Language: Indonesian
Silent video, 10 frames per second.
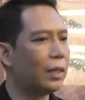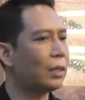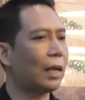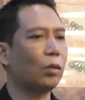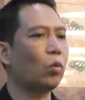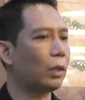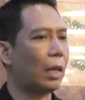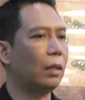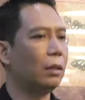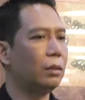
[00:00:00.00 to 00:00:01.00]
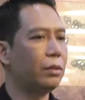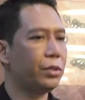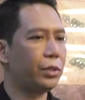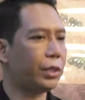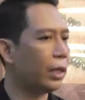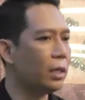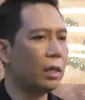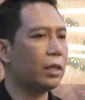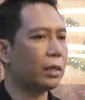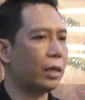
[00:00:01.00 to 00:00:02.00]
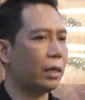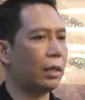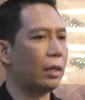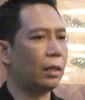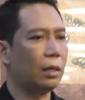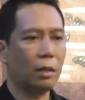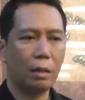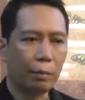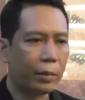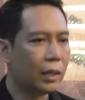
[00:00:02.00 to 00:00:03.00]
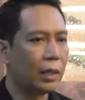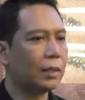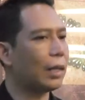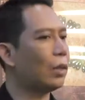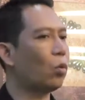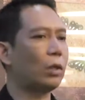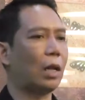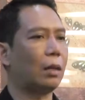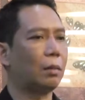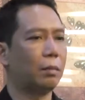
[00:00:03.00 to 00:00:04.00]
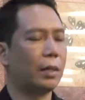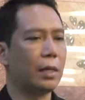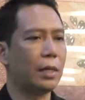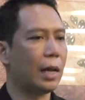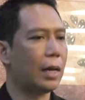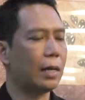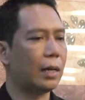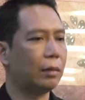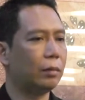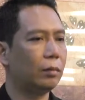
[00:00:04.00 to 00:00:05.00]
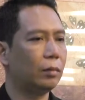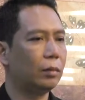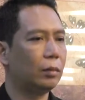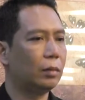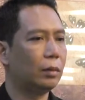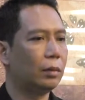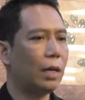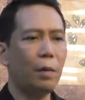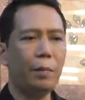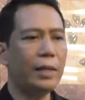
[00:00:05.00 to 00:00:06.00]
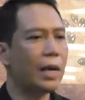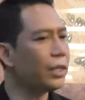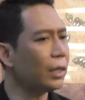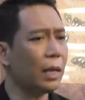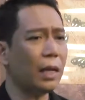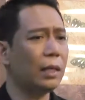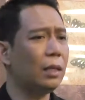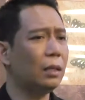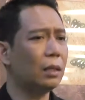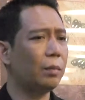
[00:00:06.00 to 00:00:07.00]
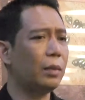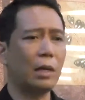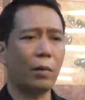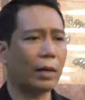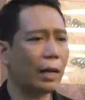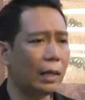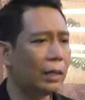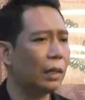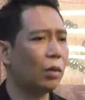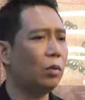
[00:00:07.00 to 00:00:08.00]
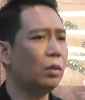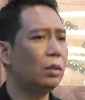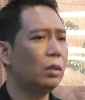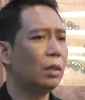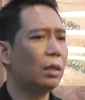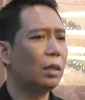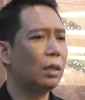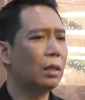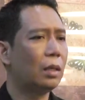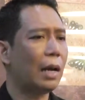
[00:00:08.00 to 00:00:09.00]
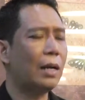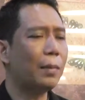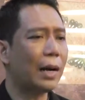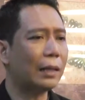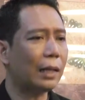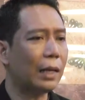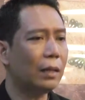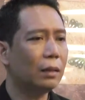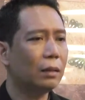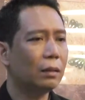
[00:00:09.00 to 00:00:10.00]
berhenti secara total suddenly suddenly berhenti secara total pada diri anda dan lebih dahsyat lagi lebih gawat lagi kalau anda mengatakan